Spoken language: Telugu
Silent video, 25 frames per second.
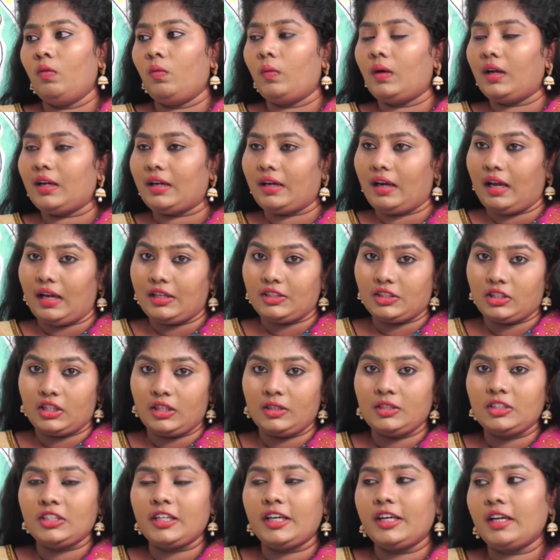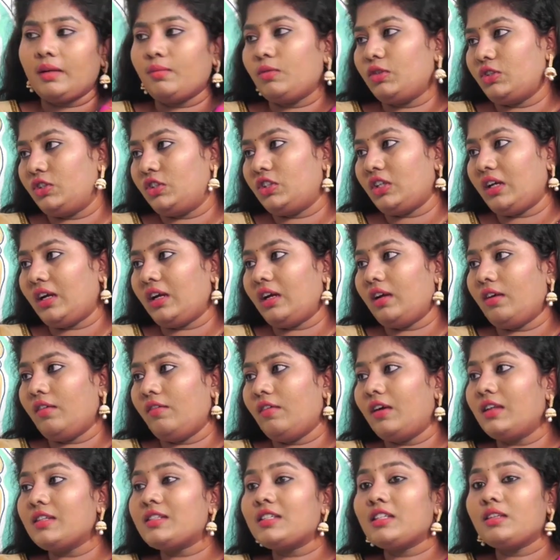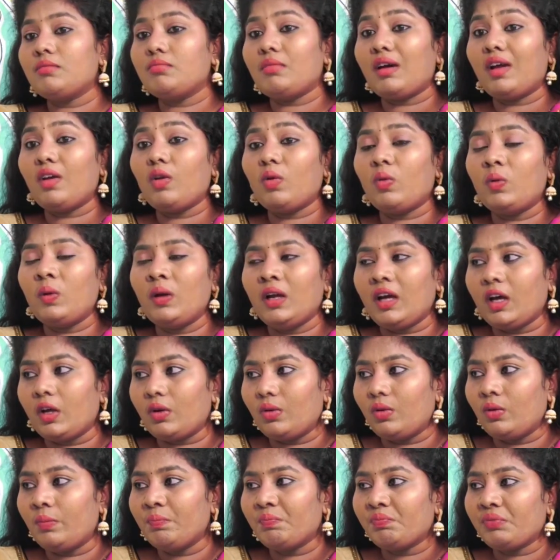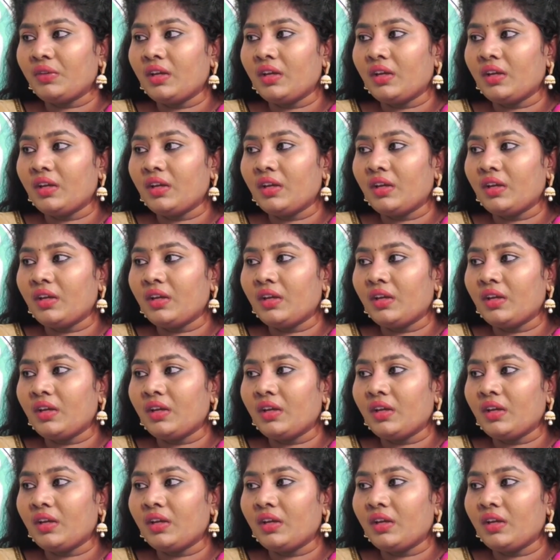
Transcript: వాళ్ళకి రాజకీయం చేయడం వచ్చా వాళ్ళు సినిమాలో ఉన్నారు